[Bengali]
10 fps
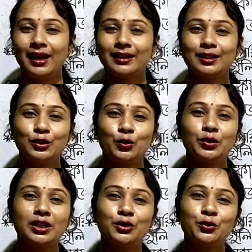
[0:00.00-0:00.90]
একটা
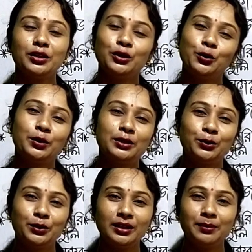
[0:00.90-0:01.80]
ছোটাছুটি
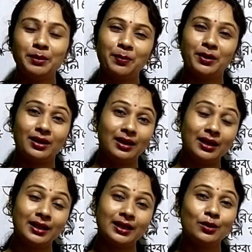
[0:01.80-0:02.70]
দৌড়াদৌড়ির ব্যাপার
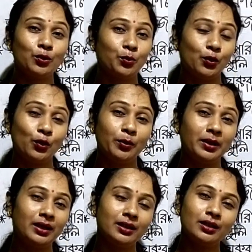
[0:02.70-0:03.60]
কিন্তু
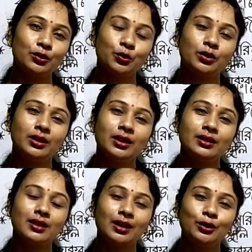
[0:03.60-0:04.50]
ভোরবেলাটা সত্যি
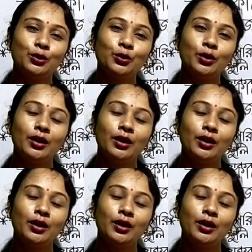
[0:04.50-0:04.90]
শান্ত